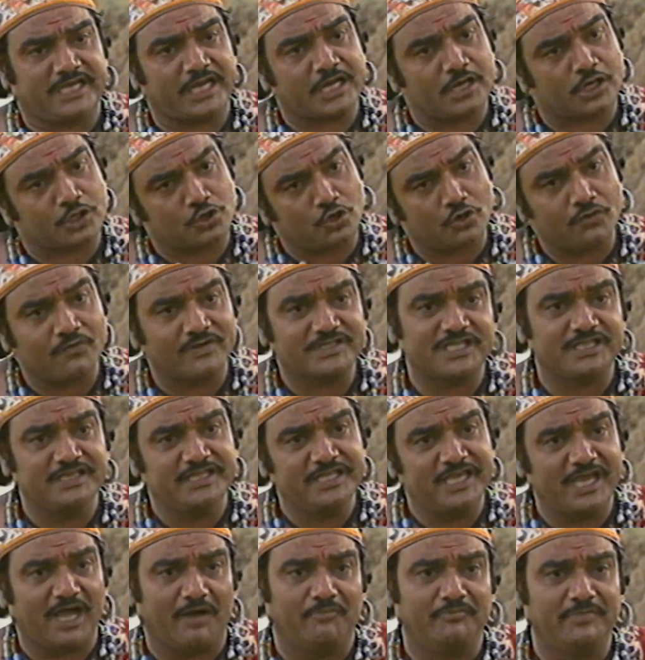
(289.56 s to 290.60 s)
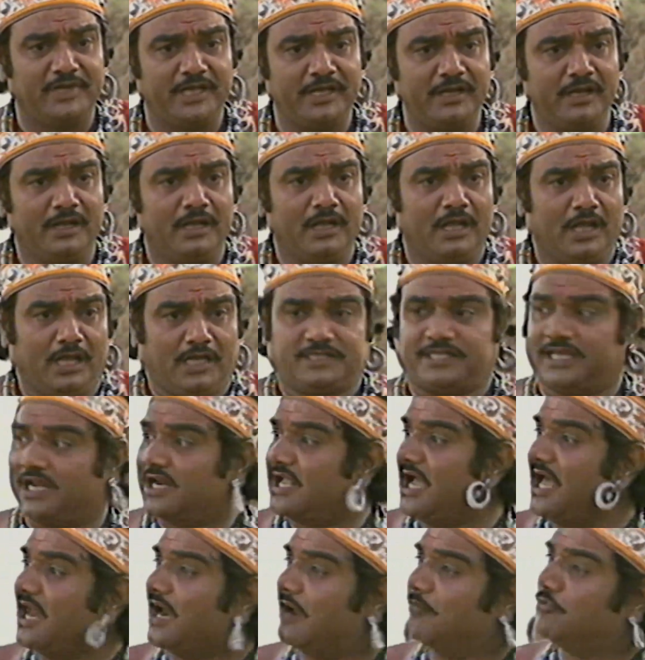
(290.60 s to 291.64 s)
এরকম কঠিন বসন দিয়ে ফেলেছি আমি
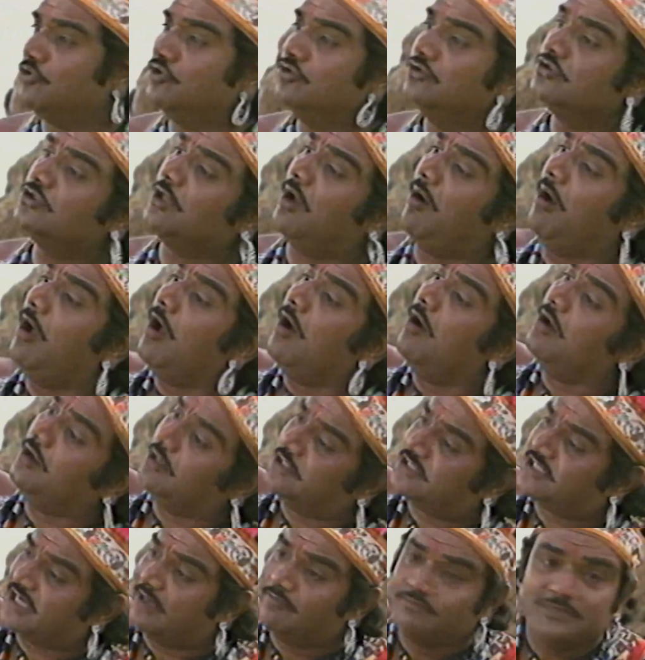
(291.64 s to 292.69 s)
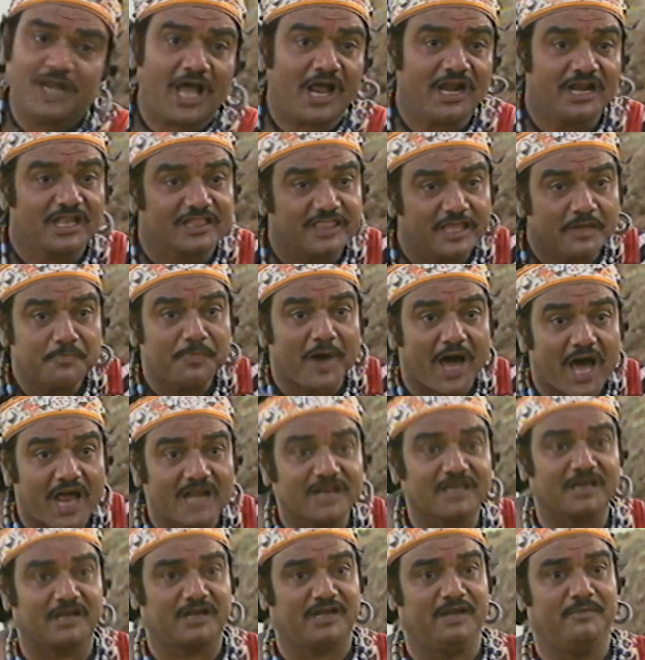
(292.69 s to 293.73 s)
প্রভু এখনো তো আপনাদের যমুনা
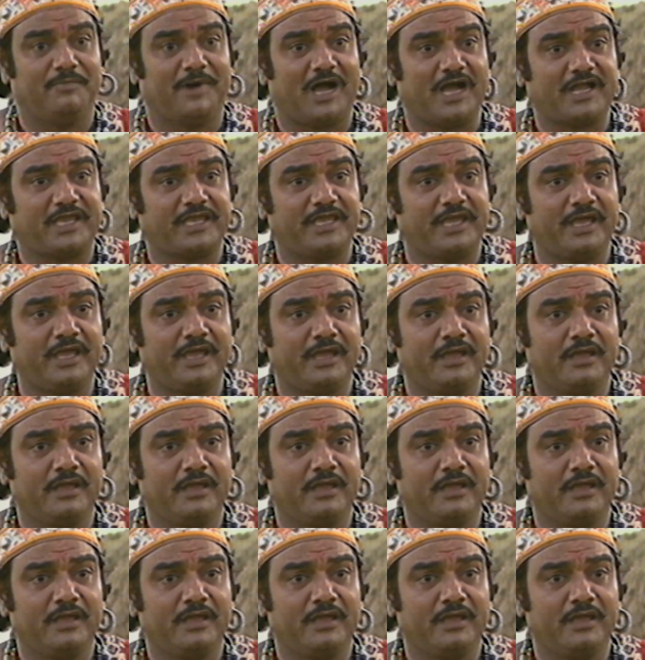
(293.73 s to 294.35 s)
পার হতে হবে